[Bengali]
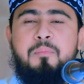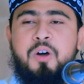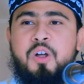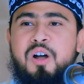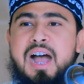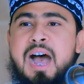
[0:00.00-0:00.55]

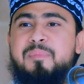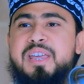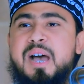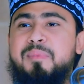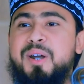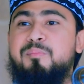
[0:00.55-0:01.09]
বরং আমি
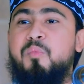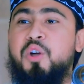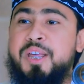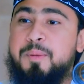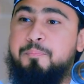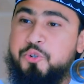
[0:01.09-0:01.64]
আমার
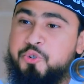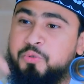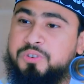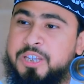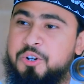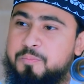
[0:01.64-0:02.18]
মনের
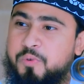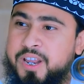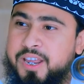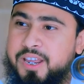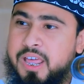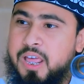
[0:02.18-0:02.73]
পশুত্বের
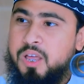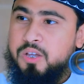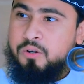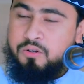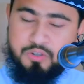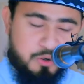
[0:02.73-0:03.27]
উপরে
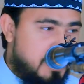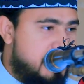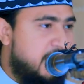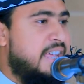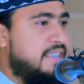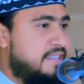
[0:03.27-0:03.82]
ছুরি
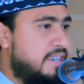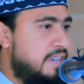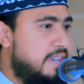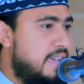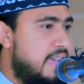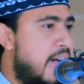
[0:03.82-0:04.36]
চালাচ্ছি
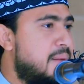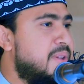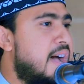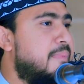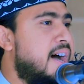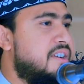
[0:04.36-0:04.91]
আমি
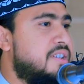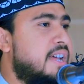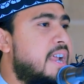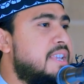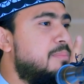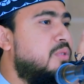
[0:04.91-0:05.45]
আমার
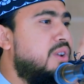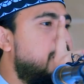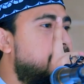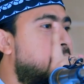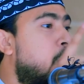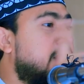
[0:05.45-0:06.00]
সারা জীবনের
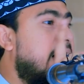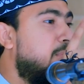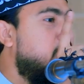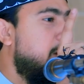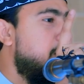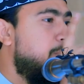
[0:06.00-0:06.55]
বদ
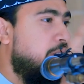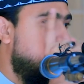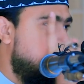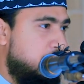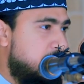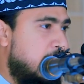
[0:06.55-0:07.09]
আমলের উপরে
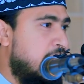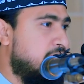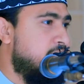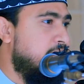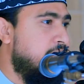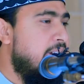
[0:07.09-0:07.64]
ছুরি
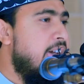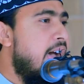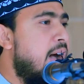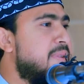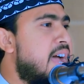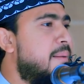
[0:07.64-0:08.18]
চালাচ্ছি
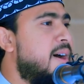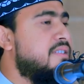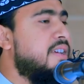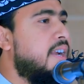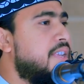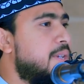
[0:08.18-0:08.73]
আমি আমার
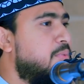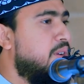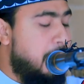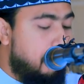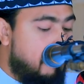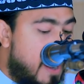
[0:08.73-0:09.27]
সারা
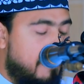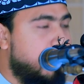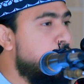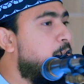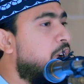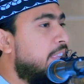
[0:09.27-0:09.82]
জীবনের
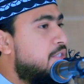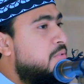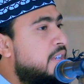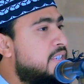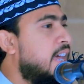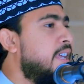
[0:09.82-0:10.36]
পাপের উপরে
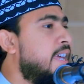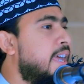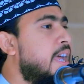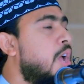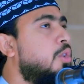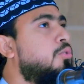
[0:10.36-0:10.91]
ছুরি চালিয়ে
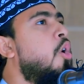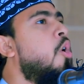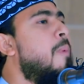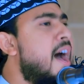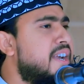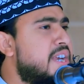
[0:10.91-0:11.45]

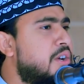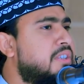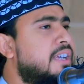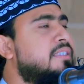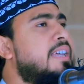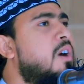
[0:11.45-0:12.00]
তোবার
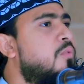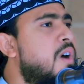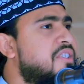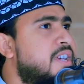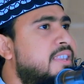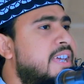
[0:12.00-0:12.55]
নিয়তে
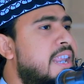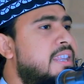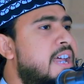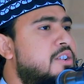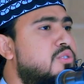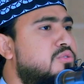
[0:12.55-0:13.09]
কুয়ার সাথে
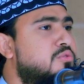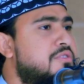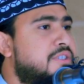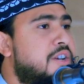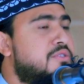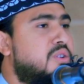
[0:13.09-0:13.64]
আল্লাহর
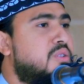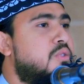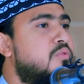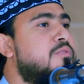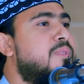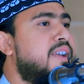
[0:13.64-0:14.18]
সন্তুষ্টির জন্য
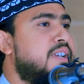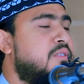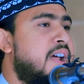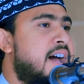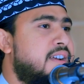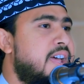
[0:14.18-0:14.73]
কুরবানি
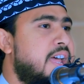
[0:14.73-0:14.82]
করার